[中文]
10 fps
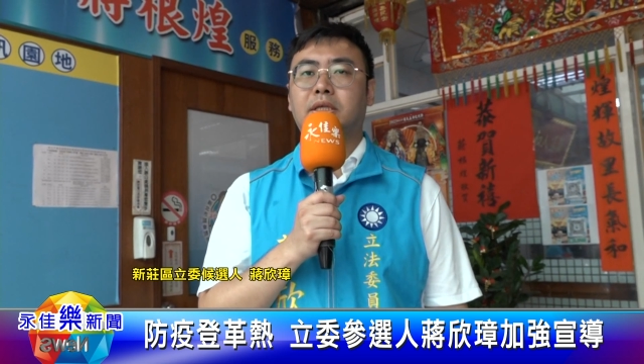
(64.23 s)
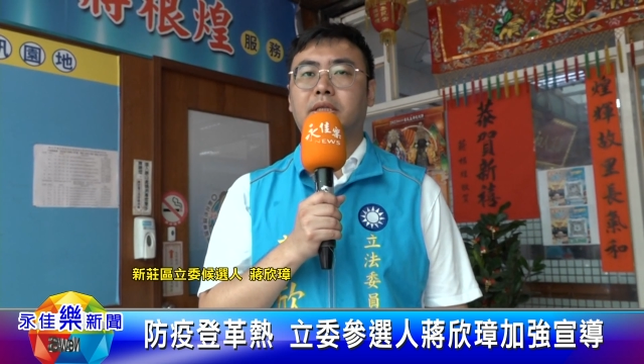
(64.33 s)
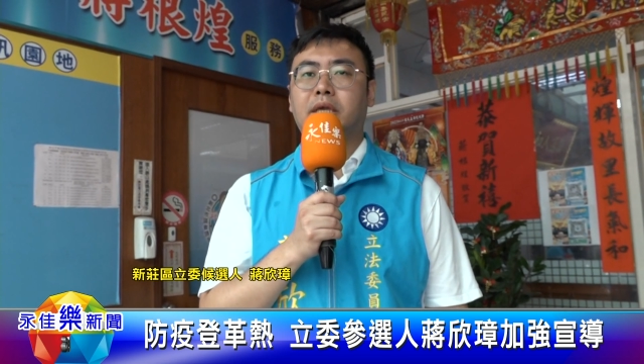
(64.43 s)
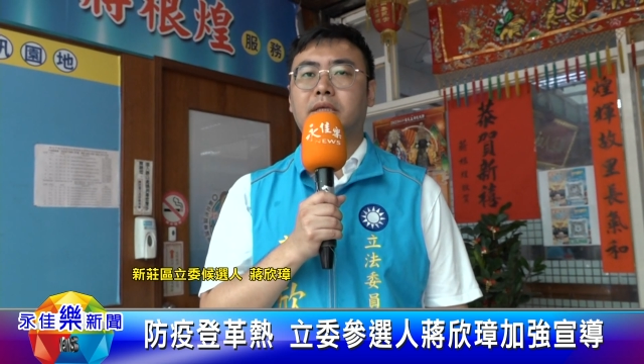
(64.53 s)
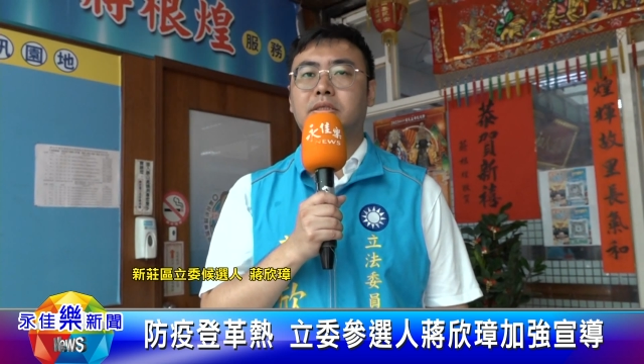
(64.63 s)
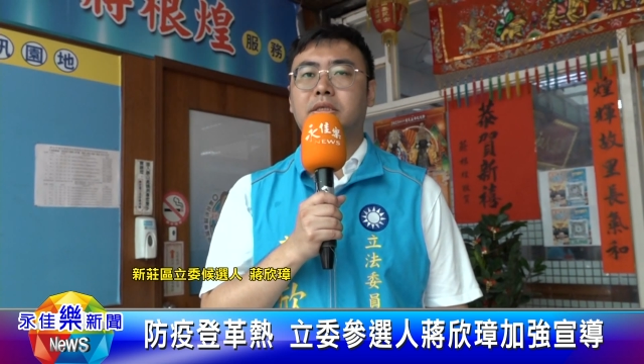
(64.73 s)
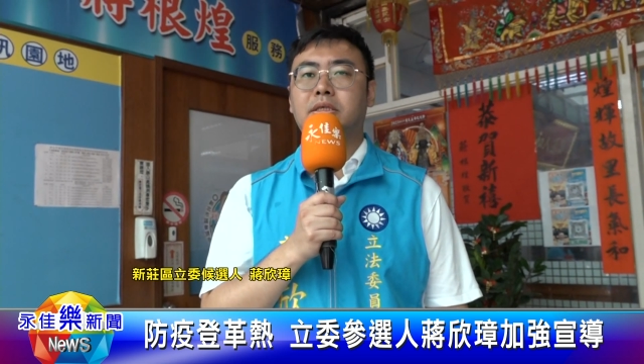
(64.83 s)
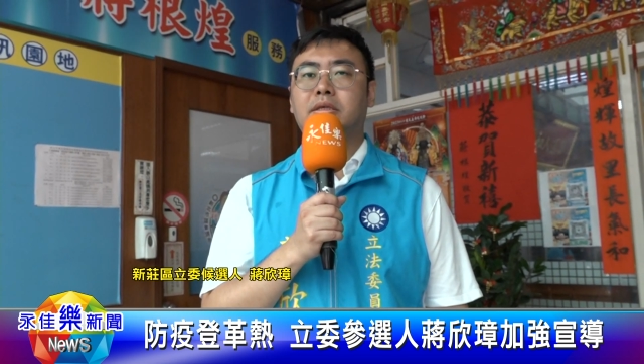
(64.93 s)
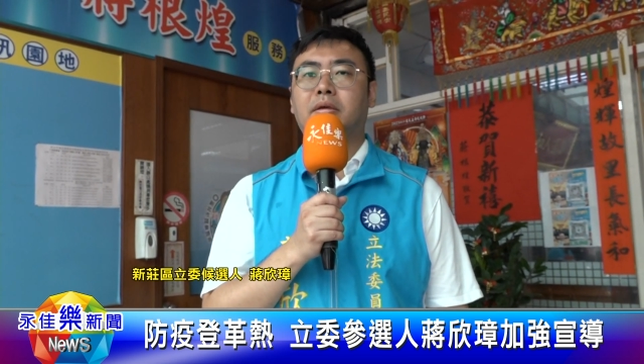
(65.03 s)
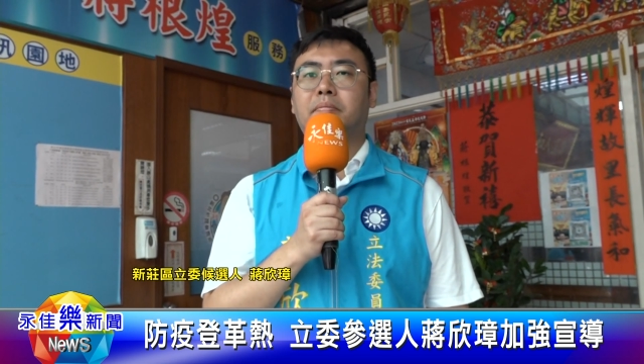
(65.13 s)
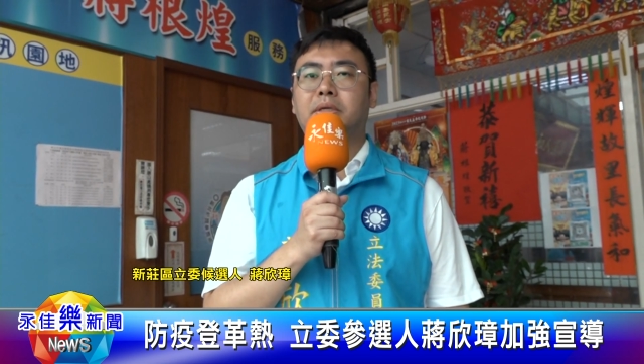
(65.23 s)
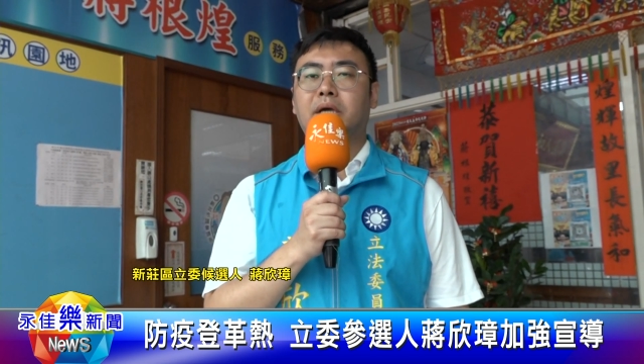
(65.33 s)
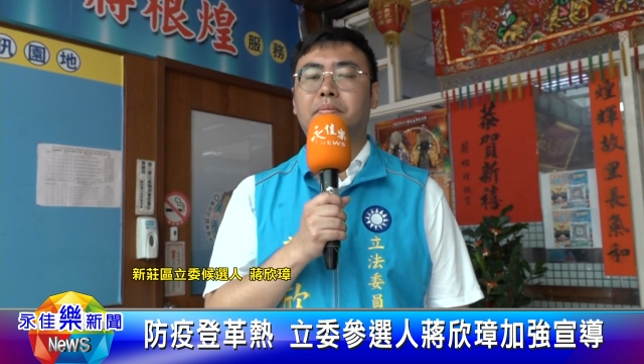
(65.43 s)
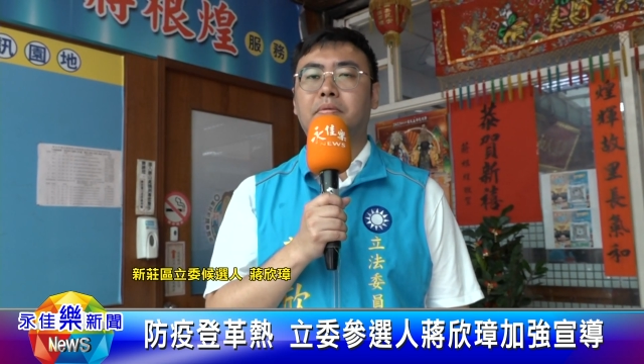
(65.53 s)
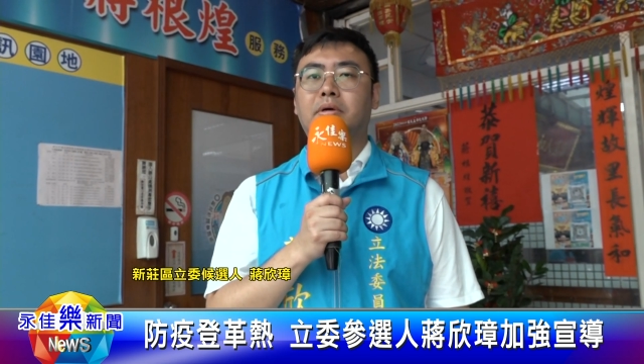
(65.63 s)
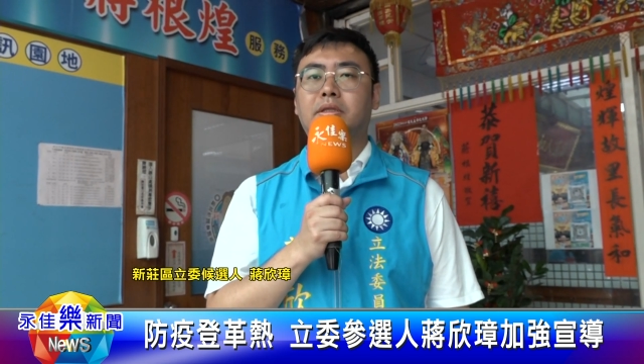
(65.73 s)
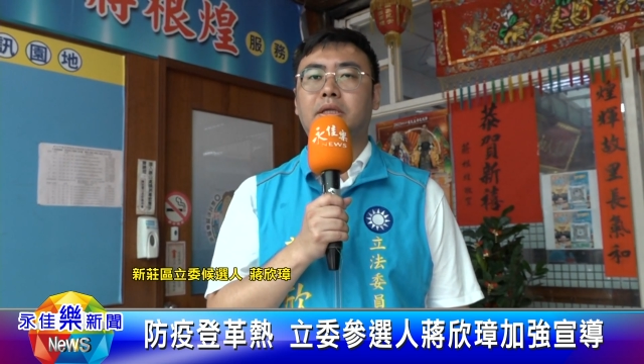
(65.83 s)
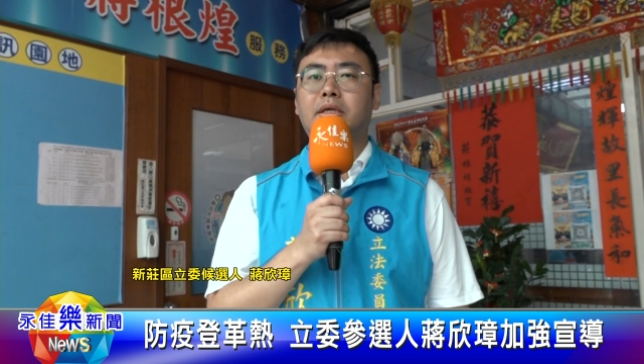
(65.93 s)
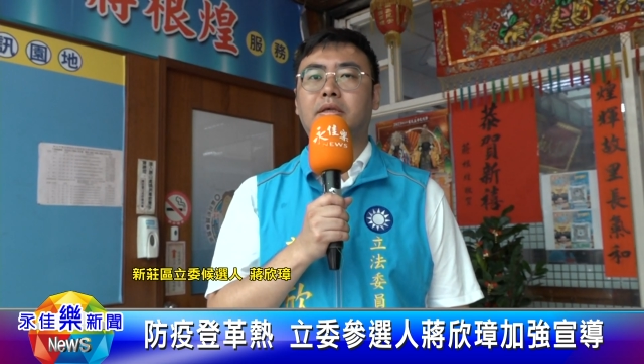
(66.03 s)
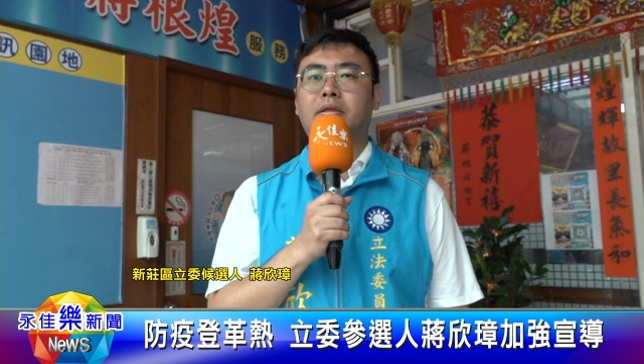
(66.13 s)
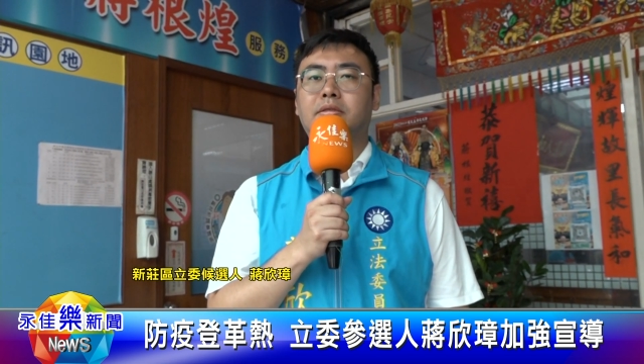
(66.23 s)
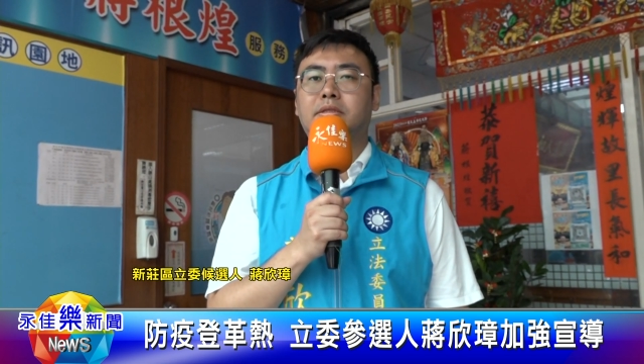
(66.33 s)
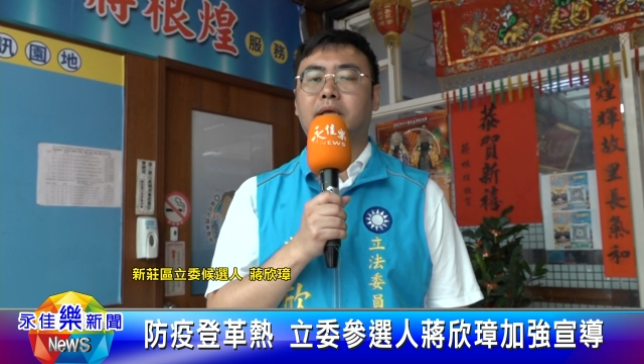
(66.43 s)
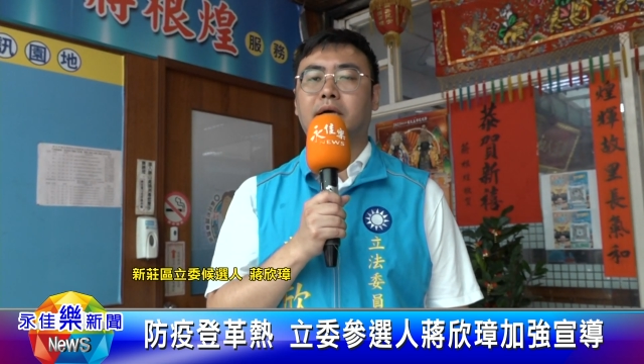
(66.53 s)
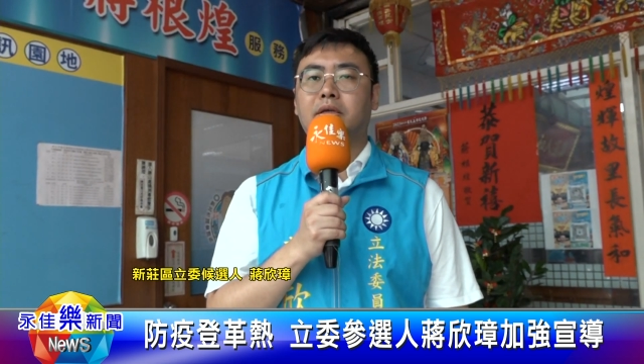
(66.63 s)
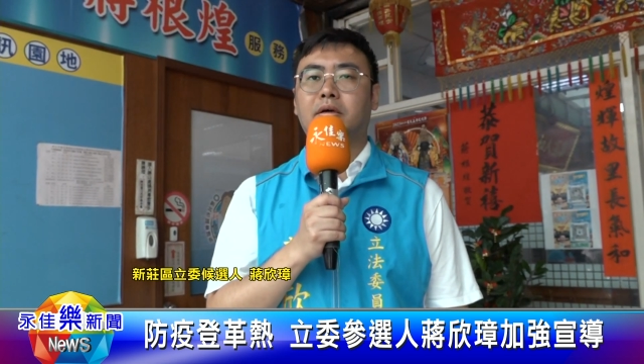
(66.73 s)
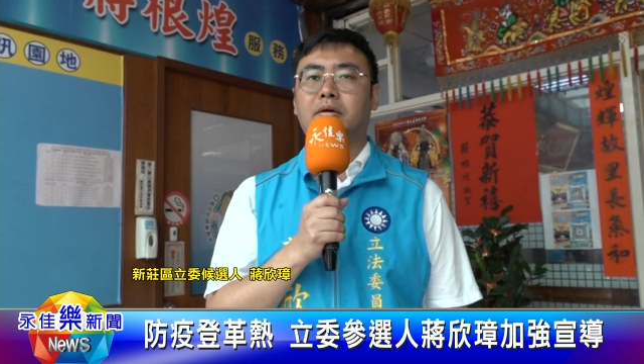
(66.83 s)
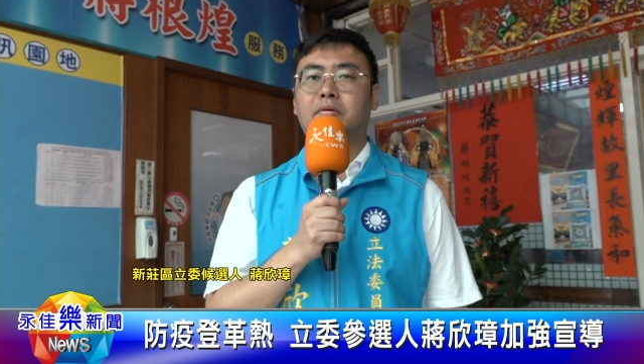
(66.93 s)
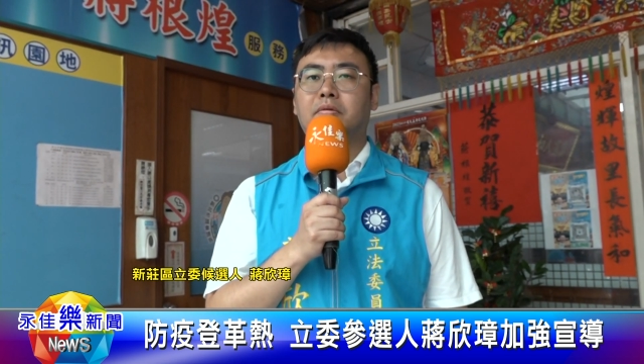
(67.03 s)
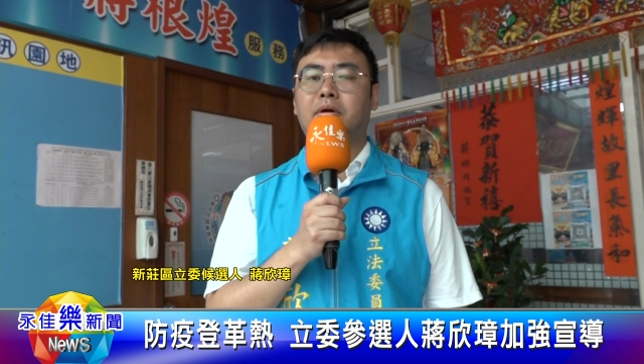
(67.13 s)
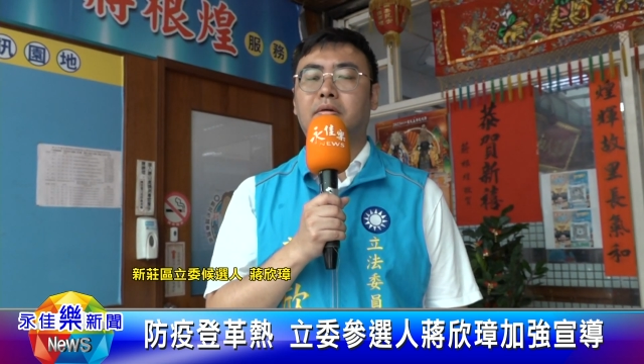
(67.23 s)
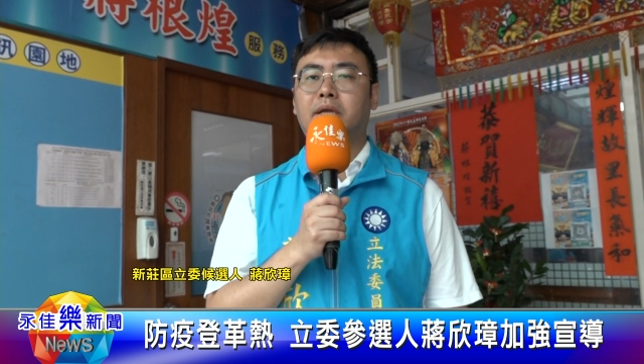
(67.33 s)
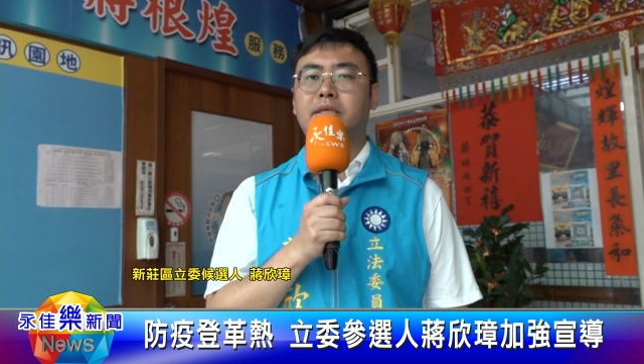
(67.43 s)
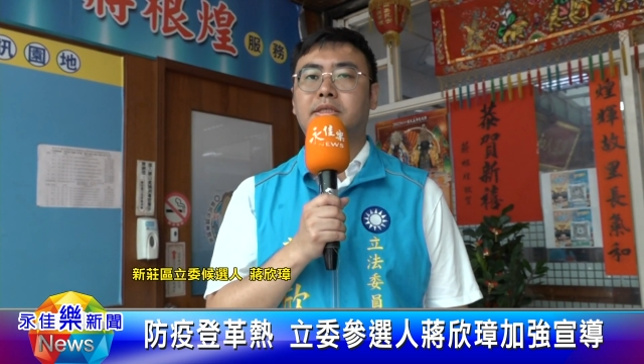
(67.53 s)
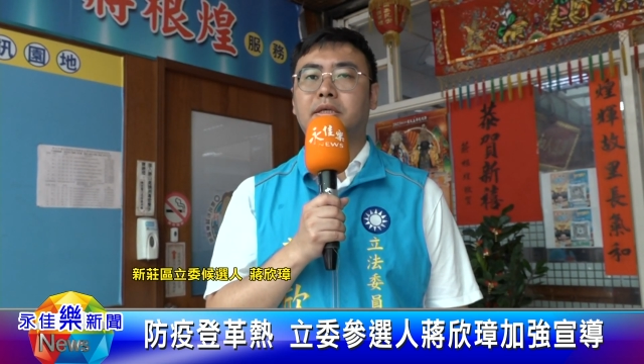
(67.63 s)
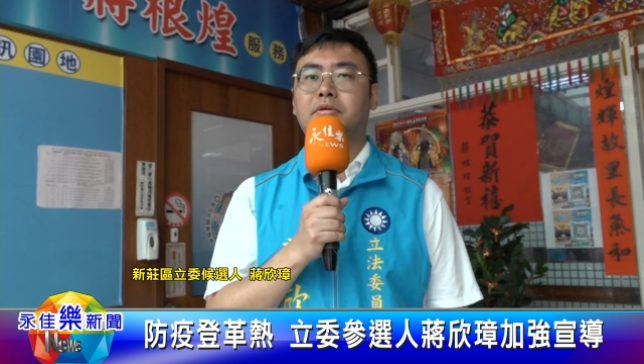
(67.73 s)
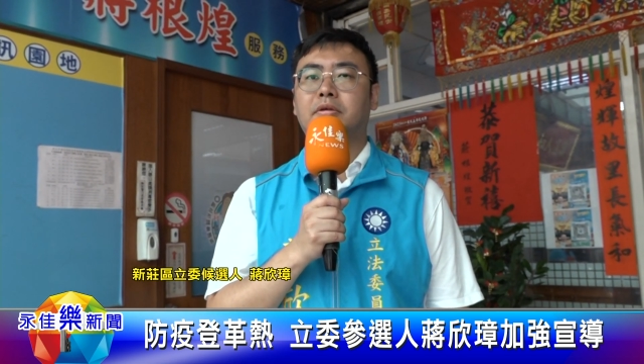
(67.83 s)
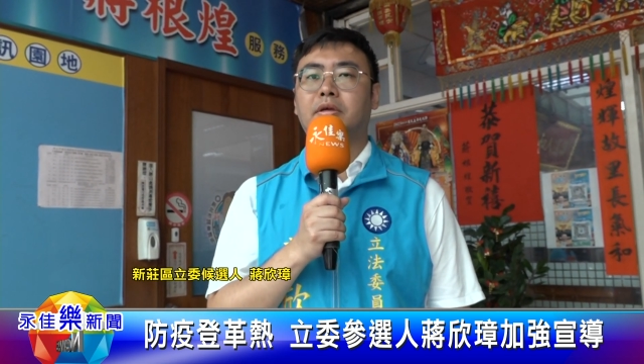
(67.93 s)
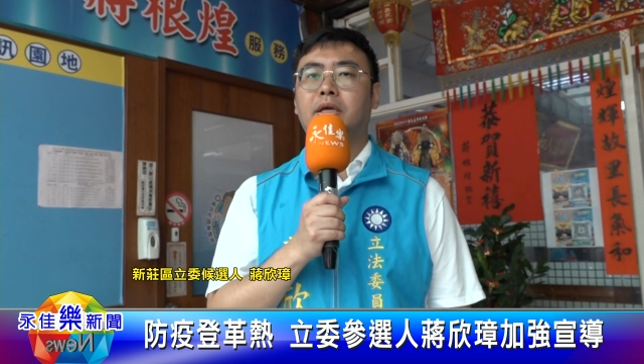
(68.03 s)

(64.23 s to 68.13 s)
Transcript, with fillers: 的天气比较不稳定，常有午后雷阵雨，